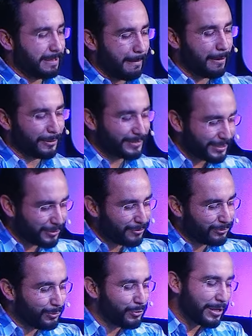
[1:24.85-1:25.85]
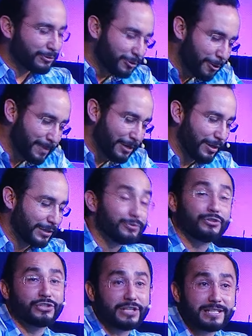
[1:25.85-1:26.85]
y hablamos de eso, tú no eres un hombre, hijo, eres
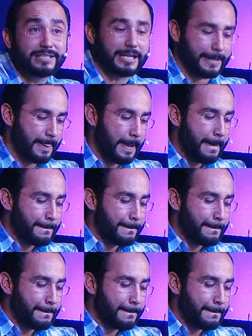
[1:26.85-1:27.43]
un chiste,